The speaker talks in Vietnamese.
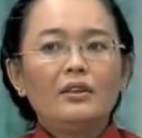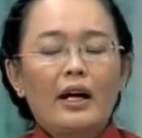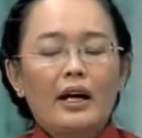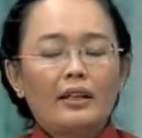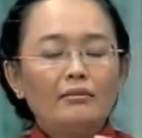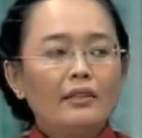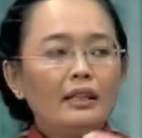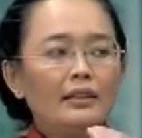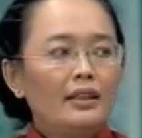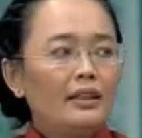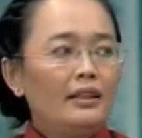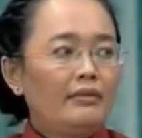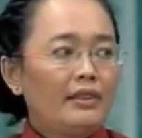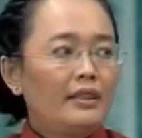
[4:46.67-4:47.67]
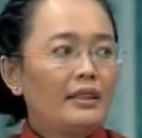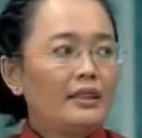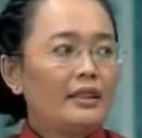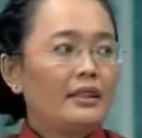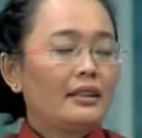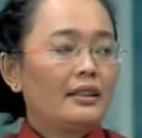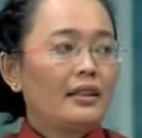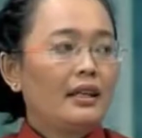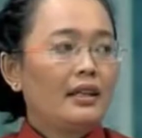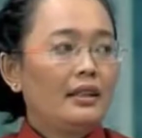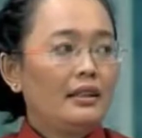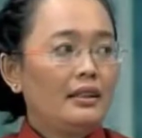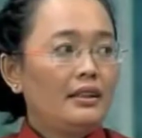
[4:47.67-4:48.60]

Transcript: khoảng mức đó thì mình có sẽ, sẽ